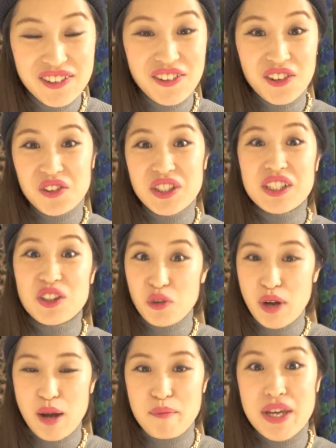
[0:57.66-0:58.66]
のロゴニット
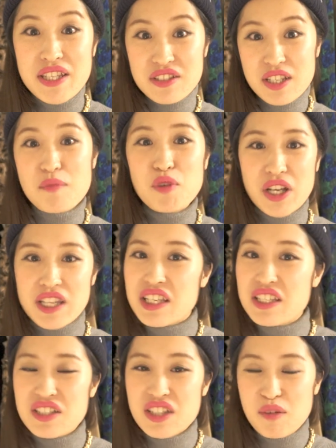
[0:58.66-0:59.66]
はメンズでも
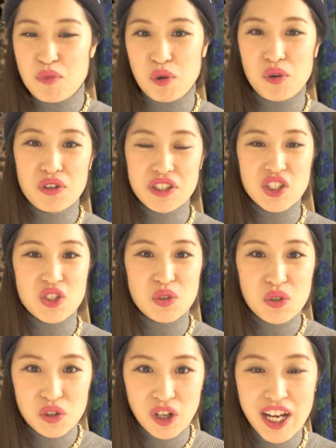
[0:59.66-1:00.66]
レディースでも今季す
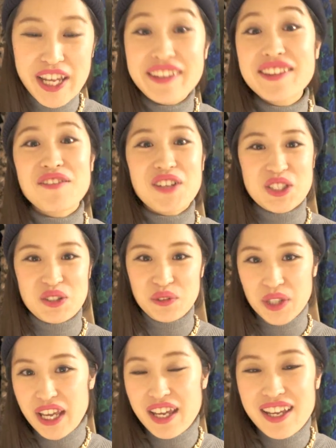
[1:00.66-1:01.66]
ごく流行ってますよ
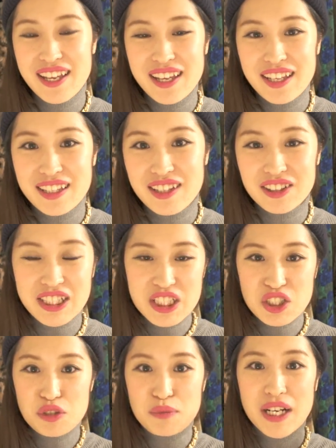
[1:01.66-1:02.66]
ね。で、
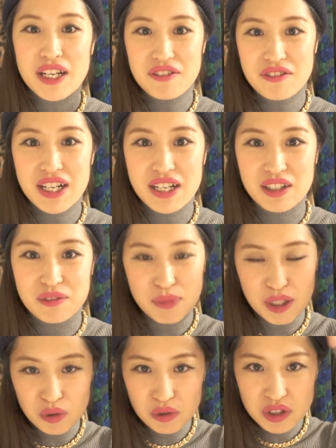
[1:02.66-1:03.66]
私の場合は、
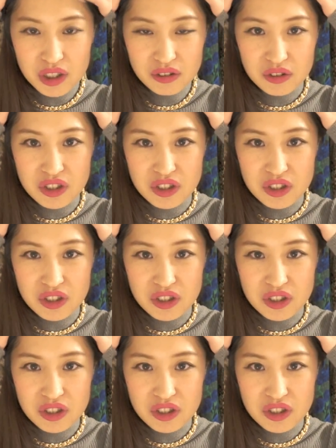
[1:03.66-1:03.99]
ロゴニット